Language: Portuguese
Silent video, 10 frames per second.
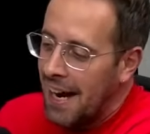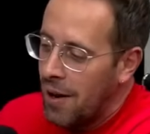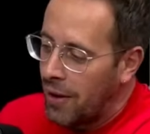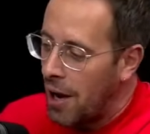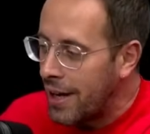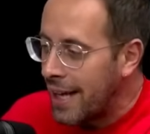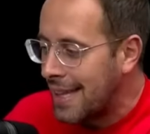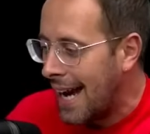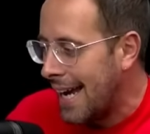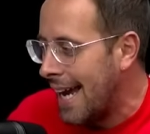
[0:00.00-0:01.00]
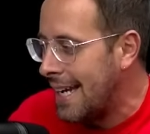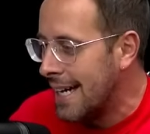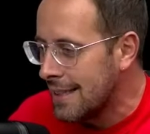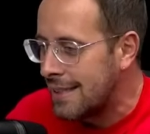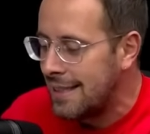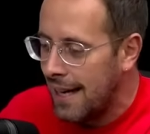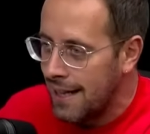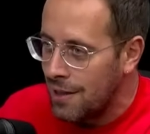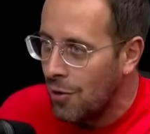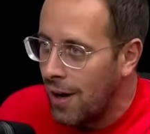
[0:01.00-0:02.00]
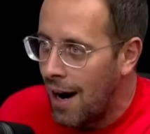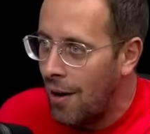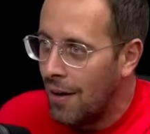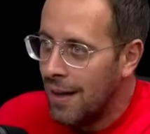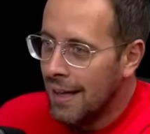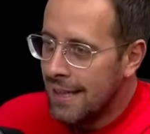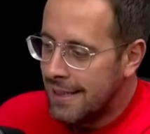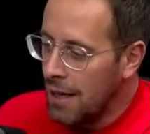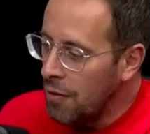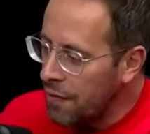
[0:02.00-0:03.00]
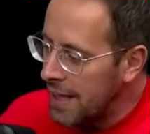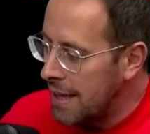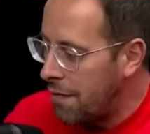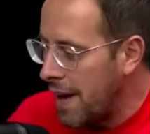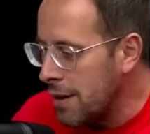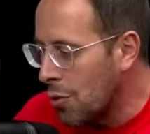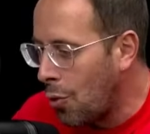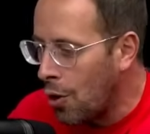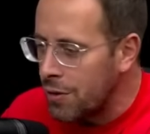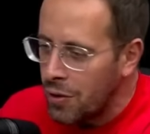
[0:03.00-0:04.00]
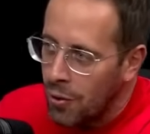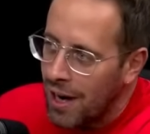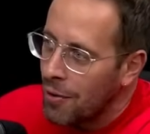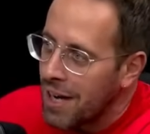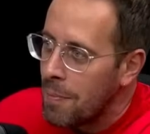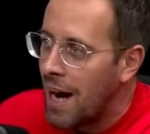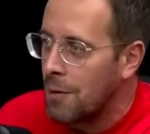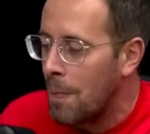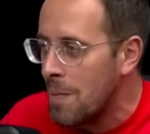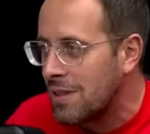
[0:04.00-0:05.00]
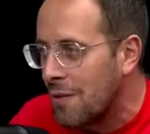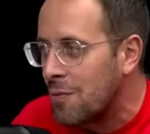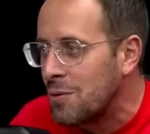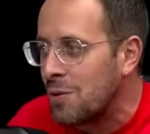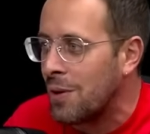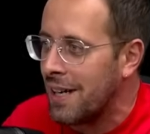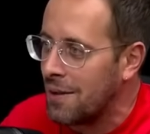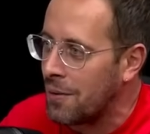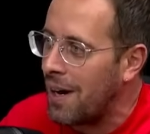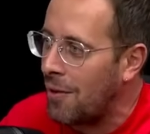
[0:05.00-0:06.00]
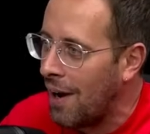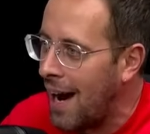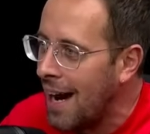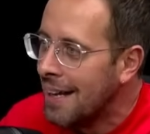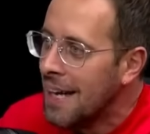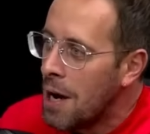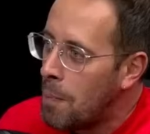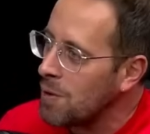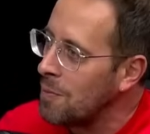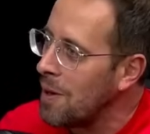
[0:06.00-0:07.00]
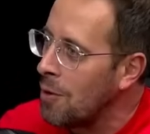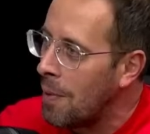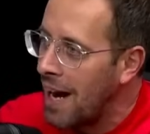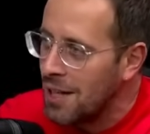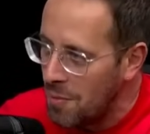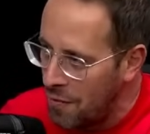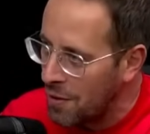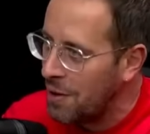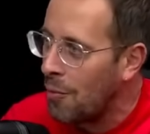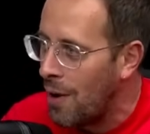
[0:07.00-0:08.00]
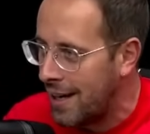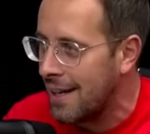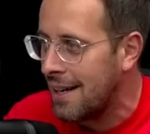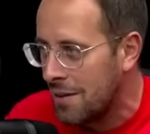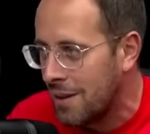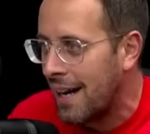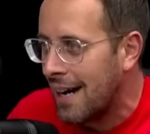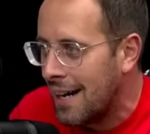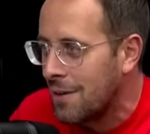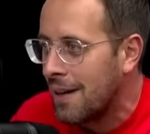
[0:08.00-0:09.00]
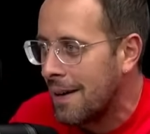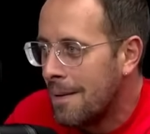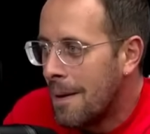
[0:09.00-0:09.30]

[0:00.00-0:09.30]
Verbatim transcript: é, eu quero quitar ele antes de derreter o carro. Senão eu vou ficar devendo gordo e com o carro quebrado. Pelo menos tá funcionando o carro lá. Posso manobrar, dar uma volta no quarteirão, tá ligado, cara?